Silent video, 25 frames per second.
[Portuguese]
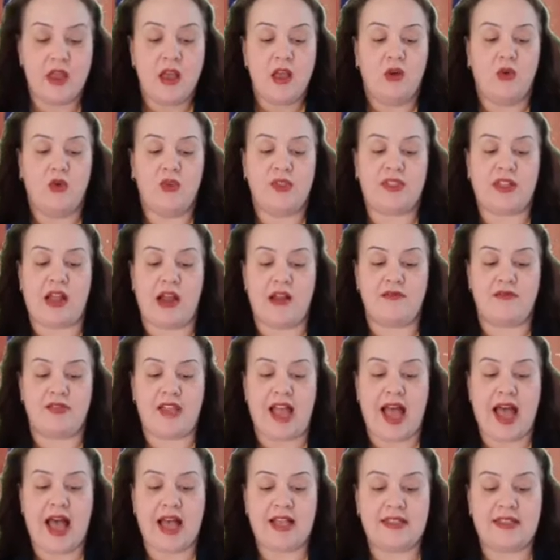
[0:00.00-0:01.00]
Os
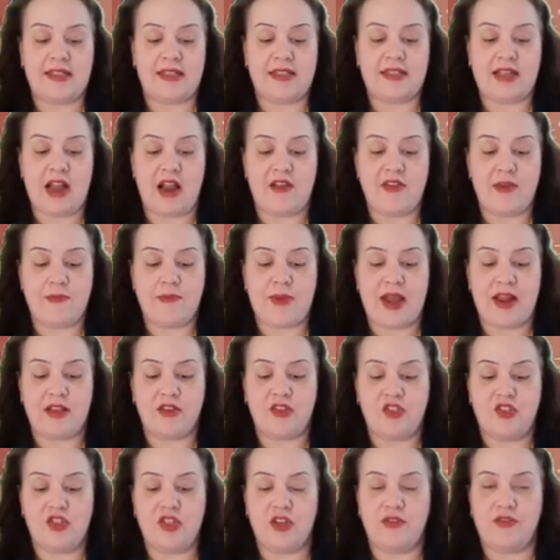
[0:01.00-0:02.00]
cartazes servem para
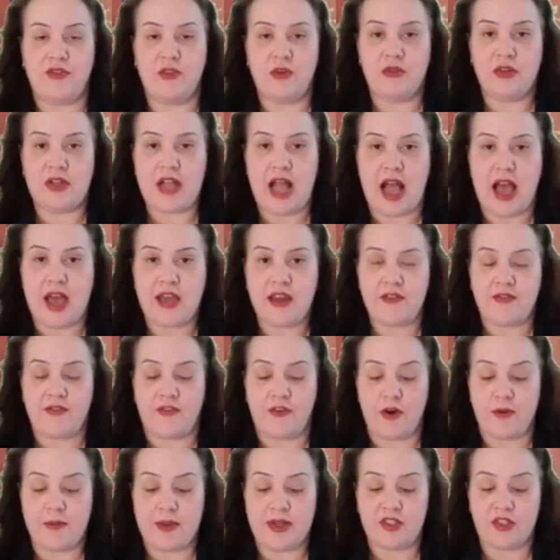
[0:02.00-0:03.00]
divulgar
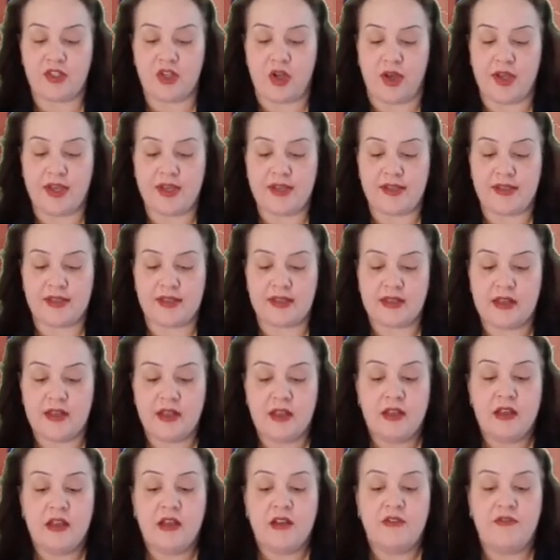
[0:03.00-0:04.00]
informações.
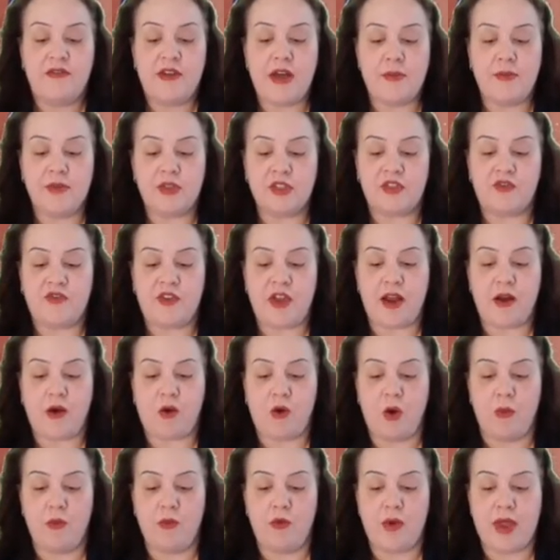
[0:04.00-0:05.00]
Vamos ver
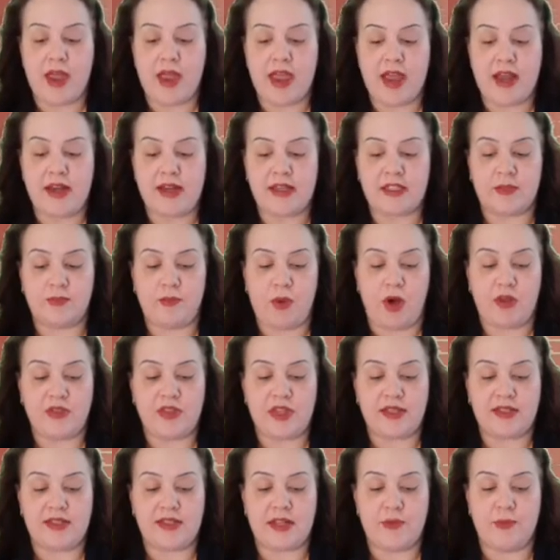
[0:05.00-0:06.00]
como eles
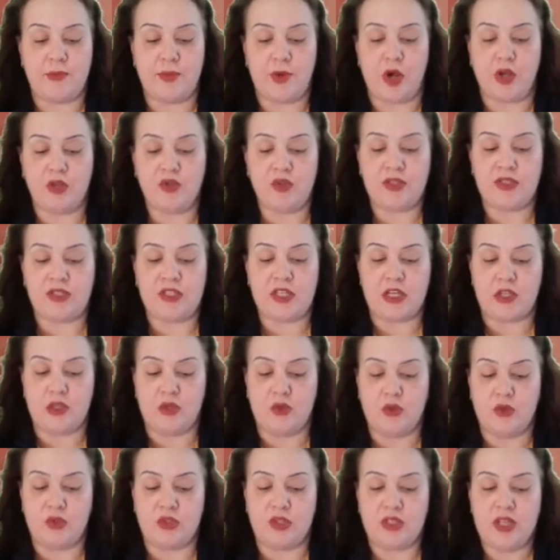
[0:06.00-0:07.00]
podem ser
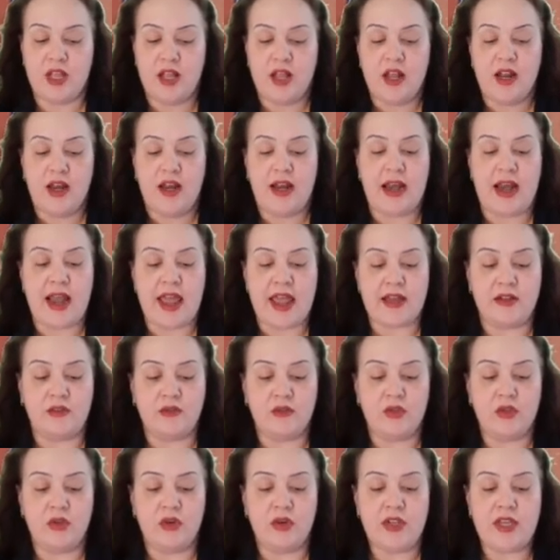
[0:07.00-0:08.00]
produzidos,
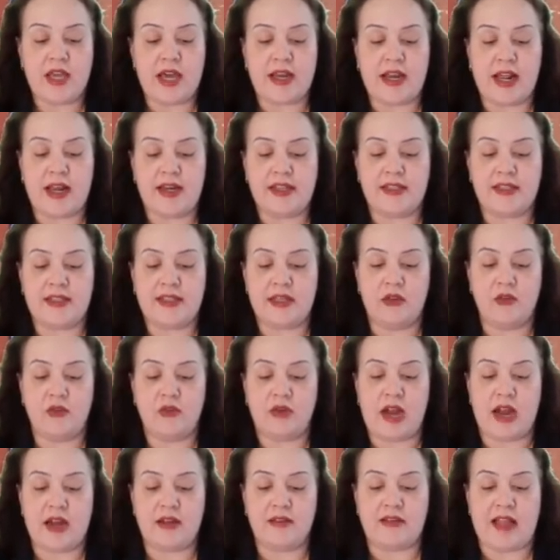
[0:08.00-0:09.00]
lendo e analisando
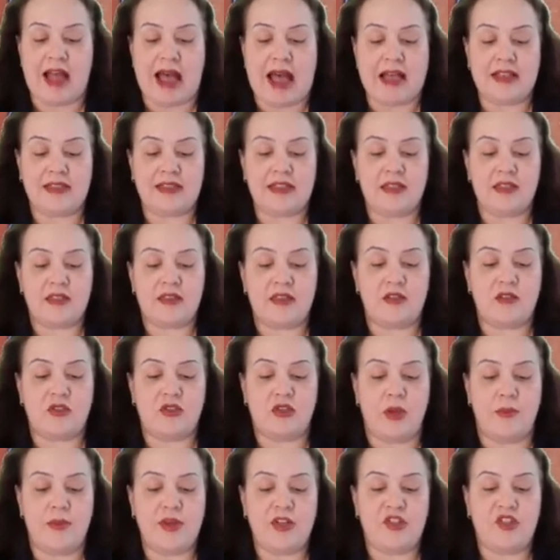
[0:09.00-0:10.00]
cartazes
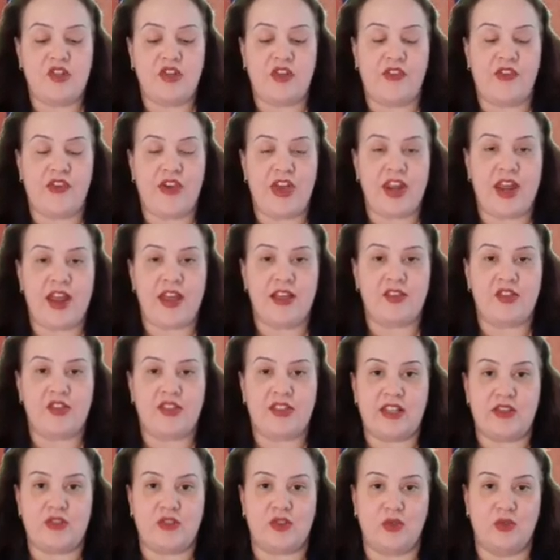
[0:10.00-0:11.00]
sobre
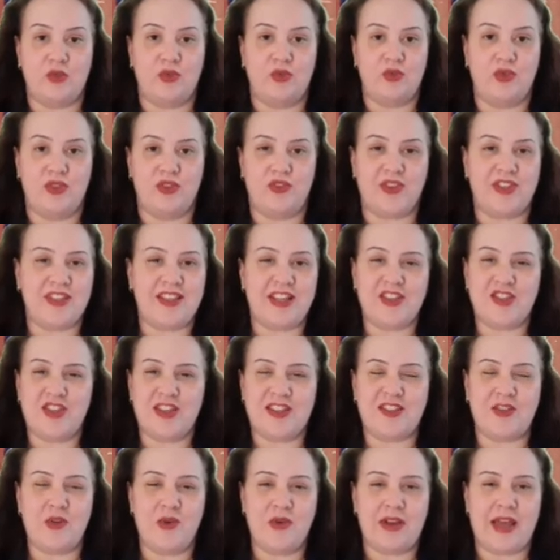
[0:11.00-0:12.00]
diferentes assuntos. Vocês já
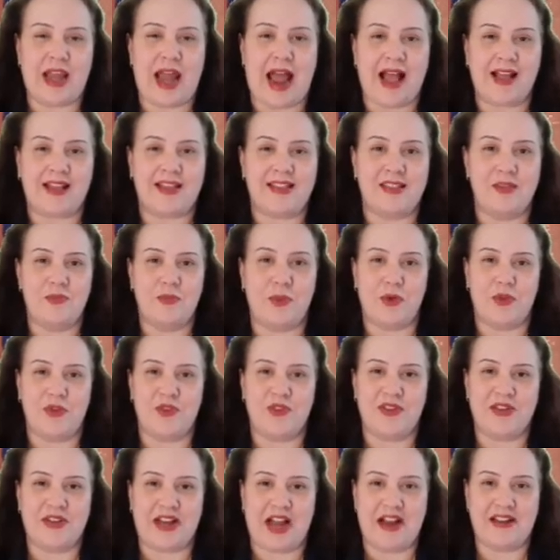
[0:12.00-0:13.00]
estão craques em
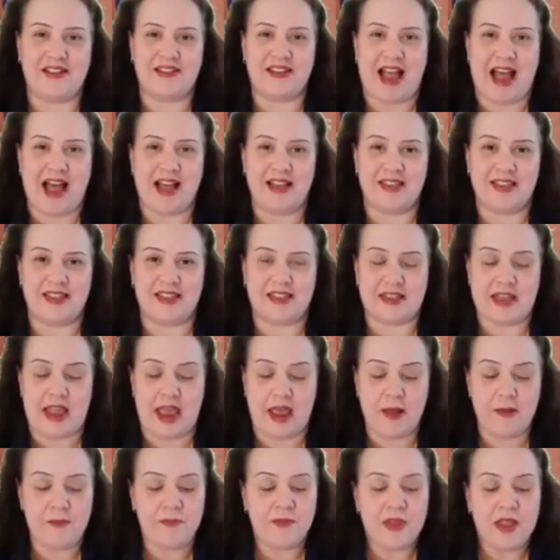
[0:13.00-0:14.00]
produzir cartazes,
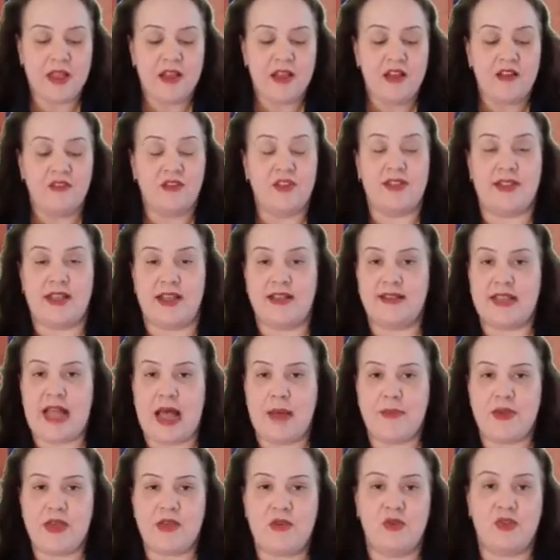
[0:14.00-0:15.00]
né? Vocês
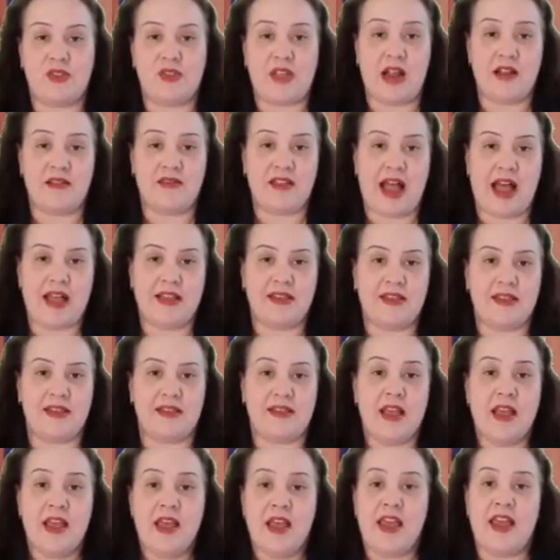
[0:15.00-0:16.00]
sabem que os cartazes,
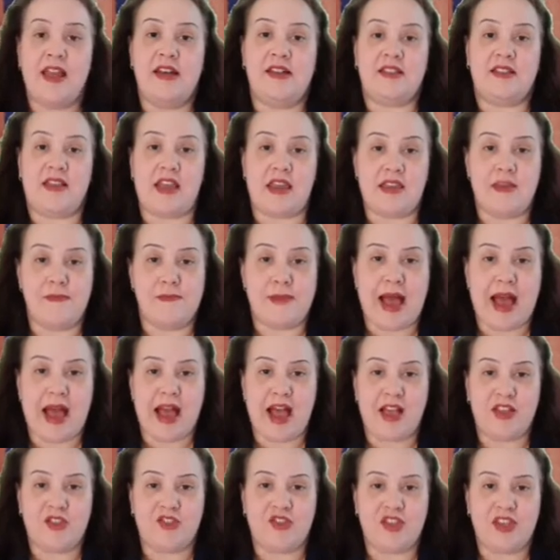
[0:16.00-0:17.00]
eles têm
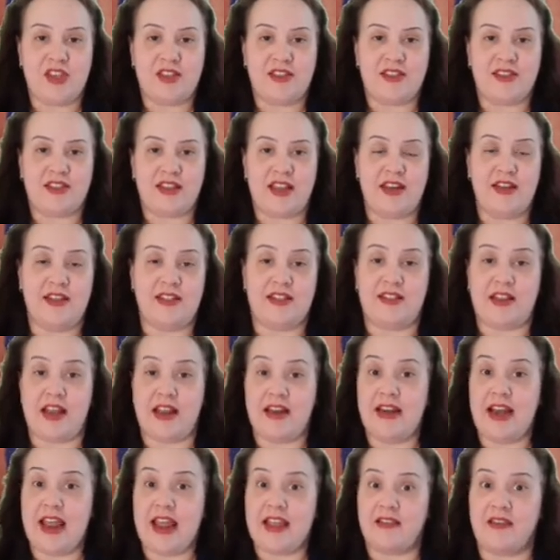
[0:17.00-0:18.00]
imagens, eles
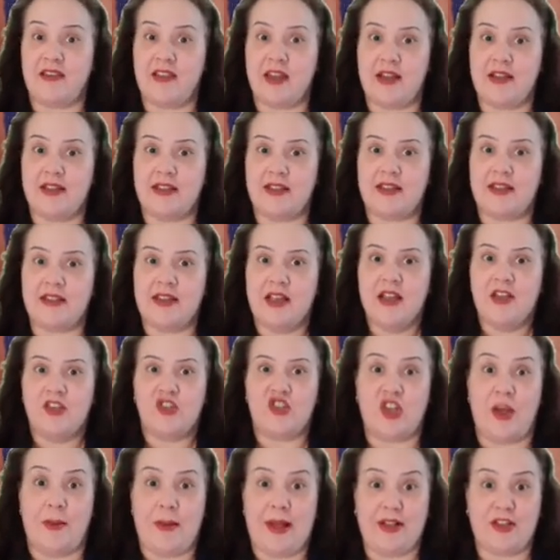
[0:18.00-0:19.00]
têm letras
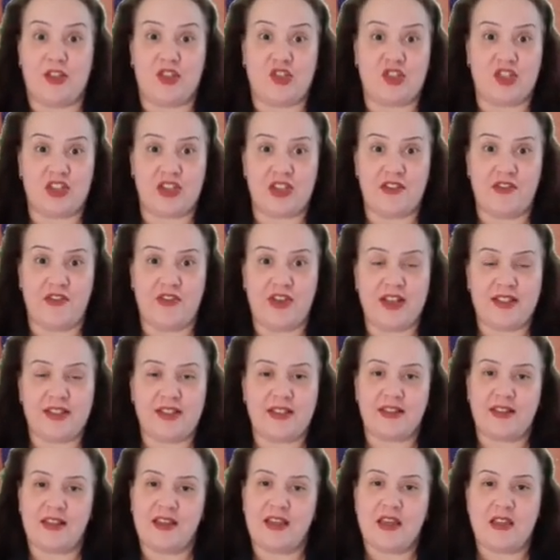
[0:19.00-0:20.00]
chamativas
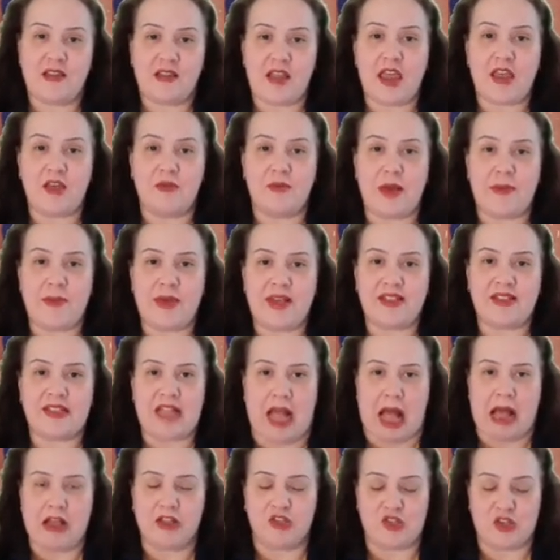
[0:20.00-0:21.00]
e têm uma
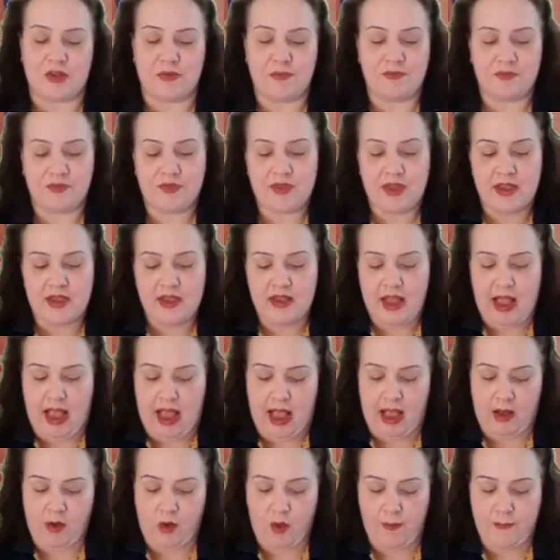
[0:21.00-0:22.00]
mensagem.
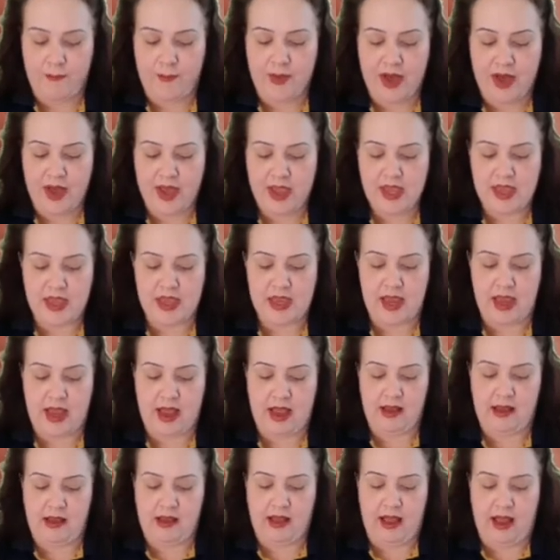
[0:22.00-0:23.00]
Acompanhe
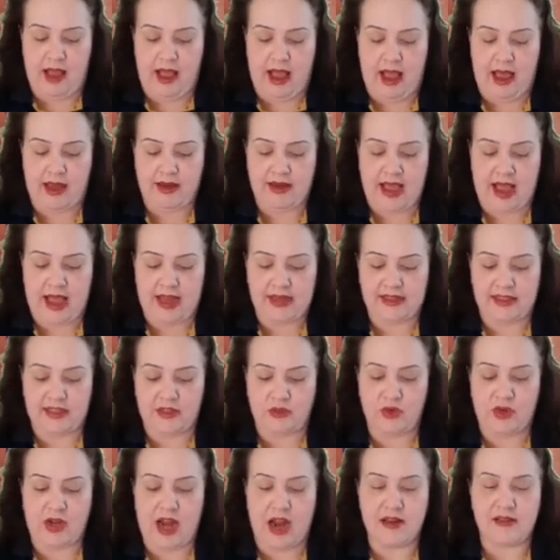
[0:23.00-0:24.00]
a análise
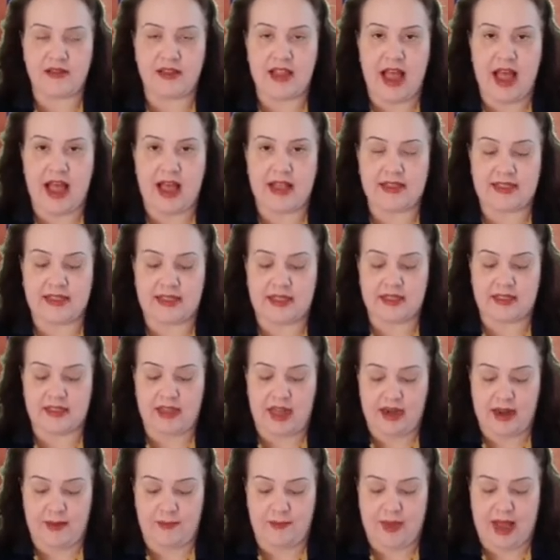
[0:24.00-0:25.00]
do cartaz que
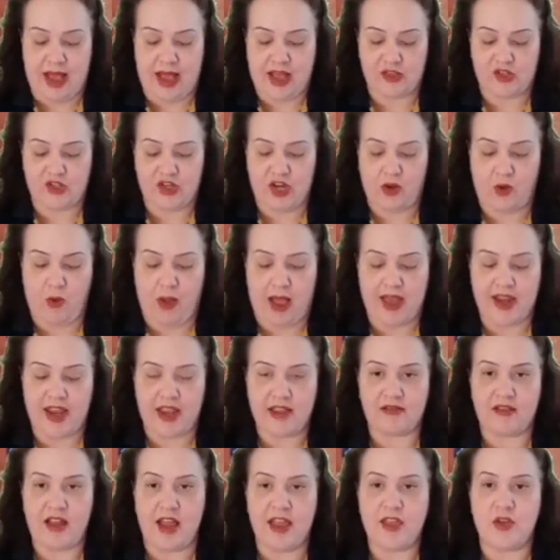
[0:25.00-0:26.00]
está na página
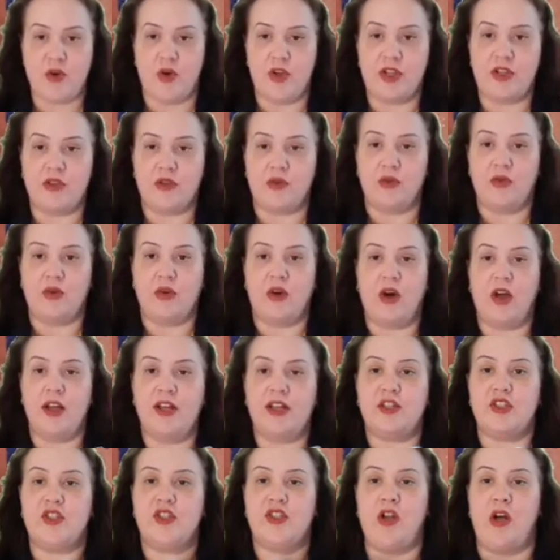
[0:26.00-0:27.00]
48.
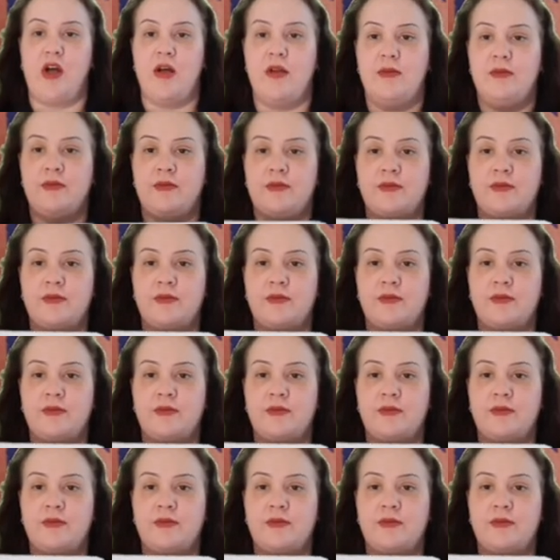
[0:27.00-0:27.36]
Olha só.